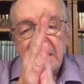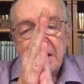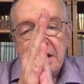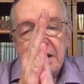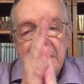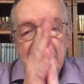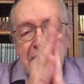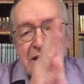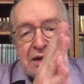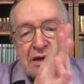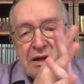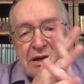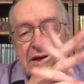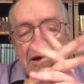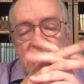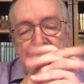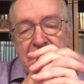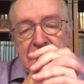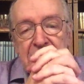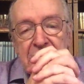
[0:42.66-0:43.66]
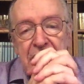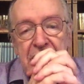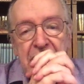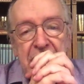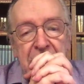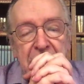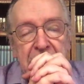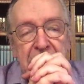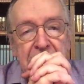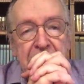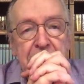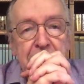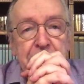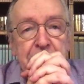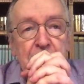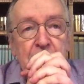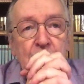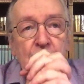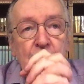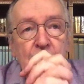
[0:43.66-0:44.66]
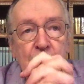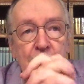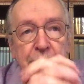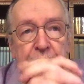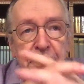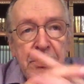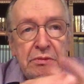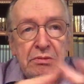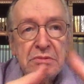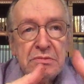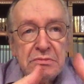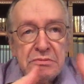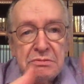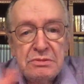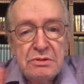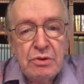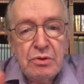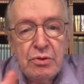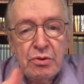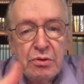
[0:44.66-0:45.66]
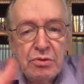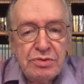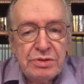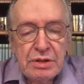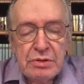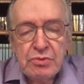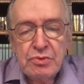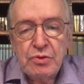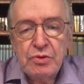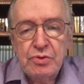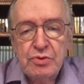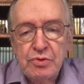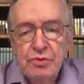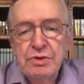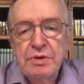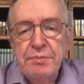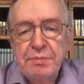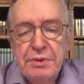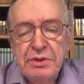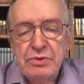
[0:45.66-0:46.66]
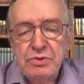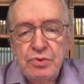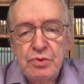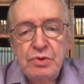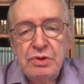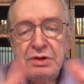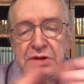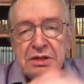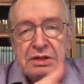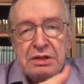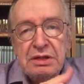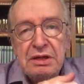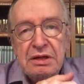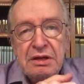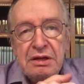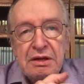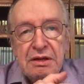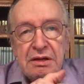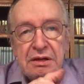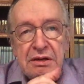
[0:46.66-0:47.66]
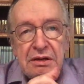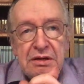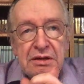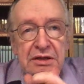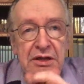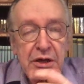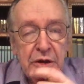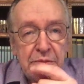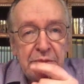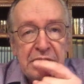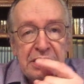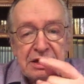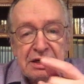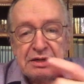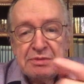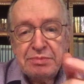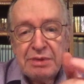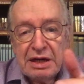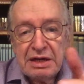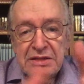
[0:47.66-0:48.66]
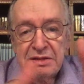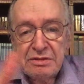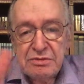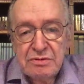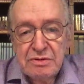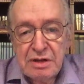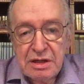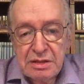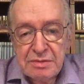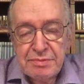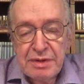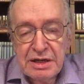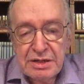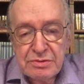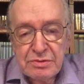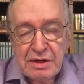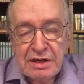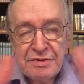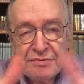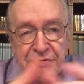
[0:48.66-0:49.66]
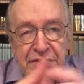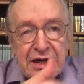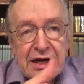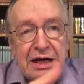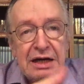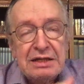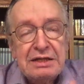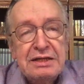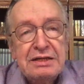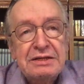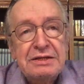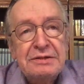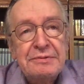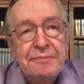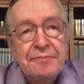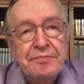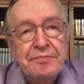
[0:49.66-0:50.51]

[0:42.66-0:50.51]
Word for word: que é, preocupam um, certo conjunto de pessoas, geralmente as mais, as mais qualificadas.